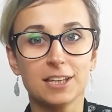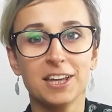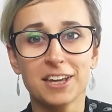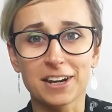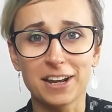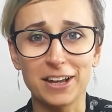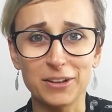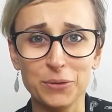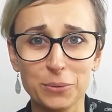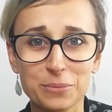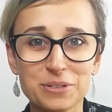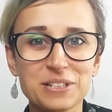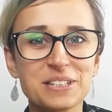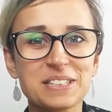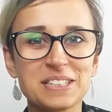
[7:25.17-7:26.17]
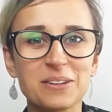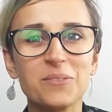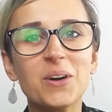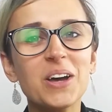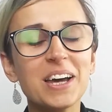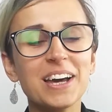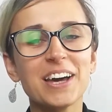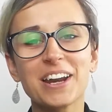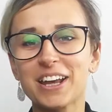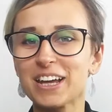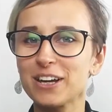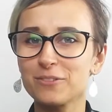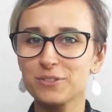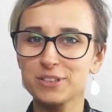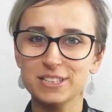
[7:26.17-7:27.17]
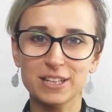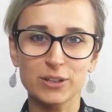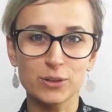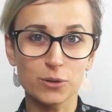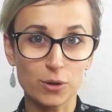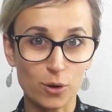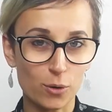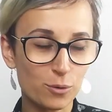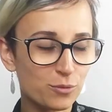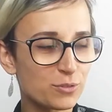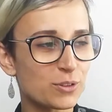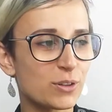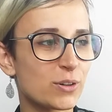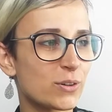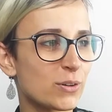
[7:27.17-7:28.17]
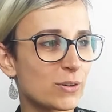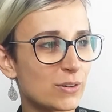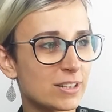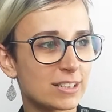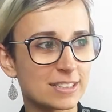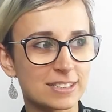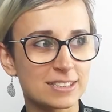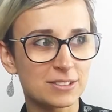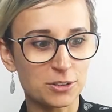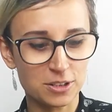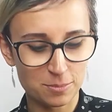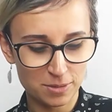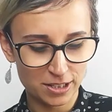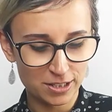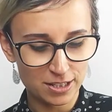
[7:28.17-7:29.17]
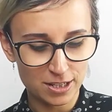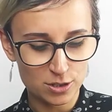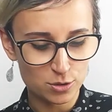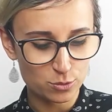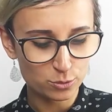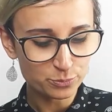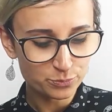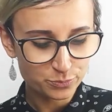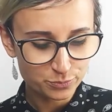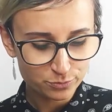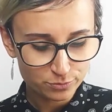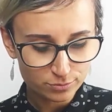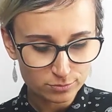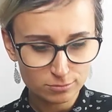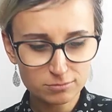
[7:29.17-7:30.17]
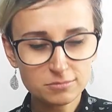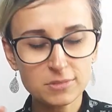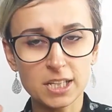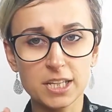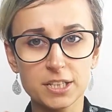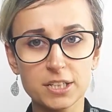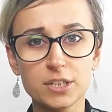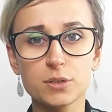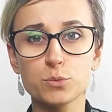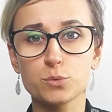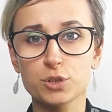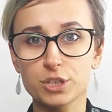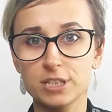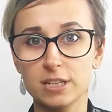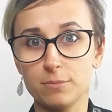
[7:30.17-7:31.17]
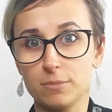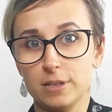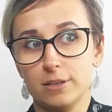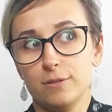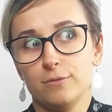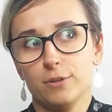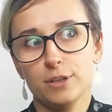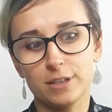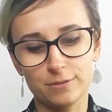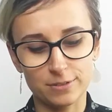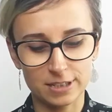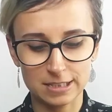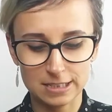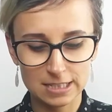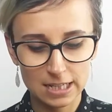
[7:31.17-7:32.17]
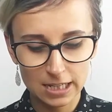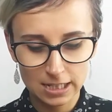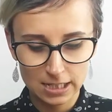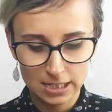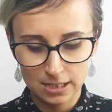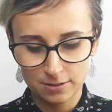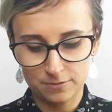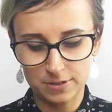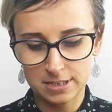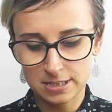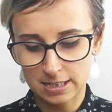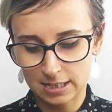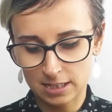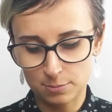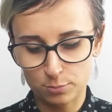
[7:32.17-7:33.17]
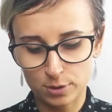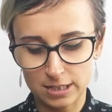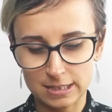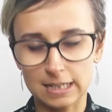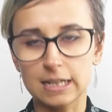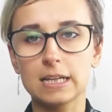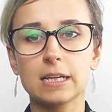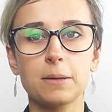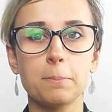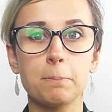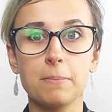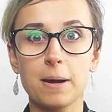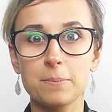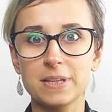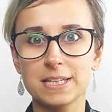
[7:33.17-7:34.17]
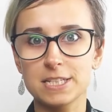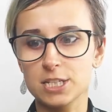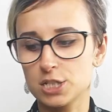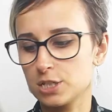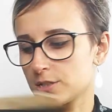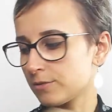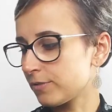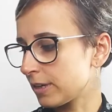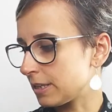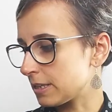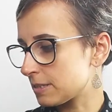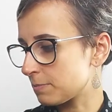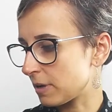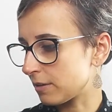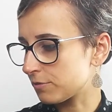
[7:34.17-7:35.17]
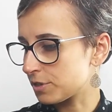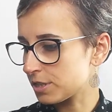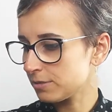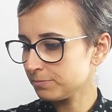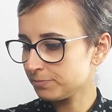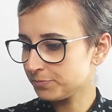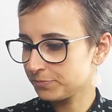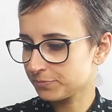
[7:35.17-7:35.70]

staraną życiem rękawicę Glove do, do demakijażu jedynie z użyciem wody, więc, więc taki płatek mam nadzieję, że się fajnie sprawdzi.